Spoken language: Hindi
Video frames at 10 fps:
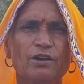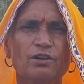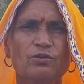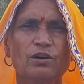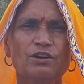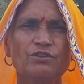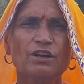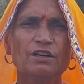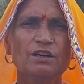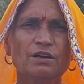तो घर
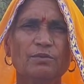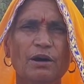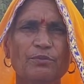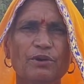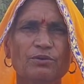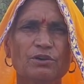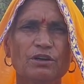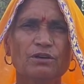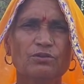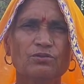चली गई भाभी
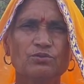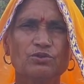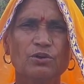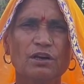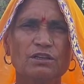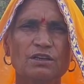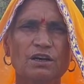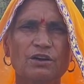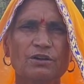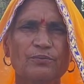उनकी खूब स्वागत
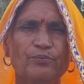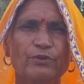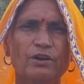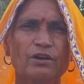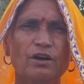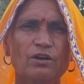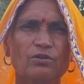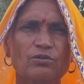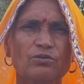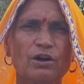करे
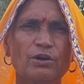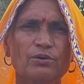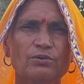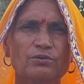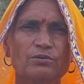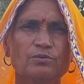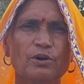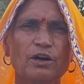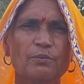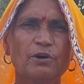खानो खुआयो
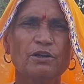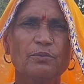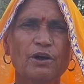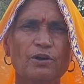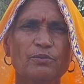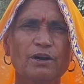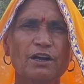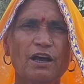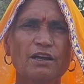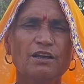पानी पात पियायो
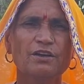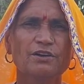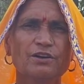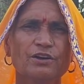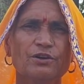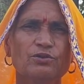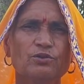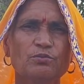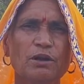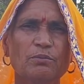बैठाई खूब
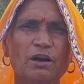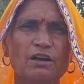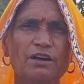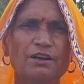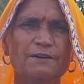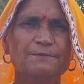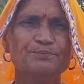महिमा करी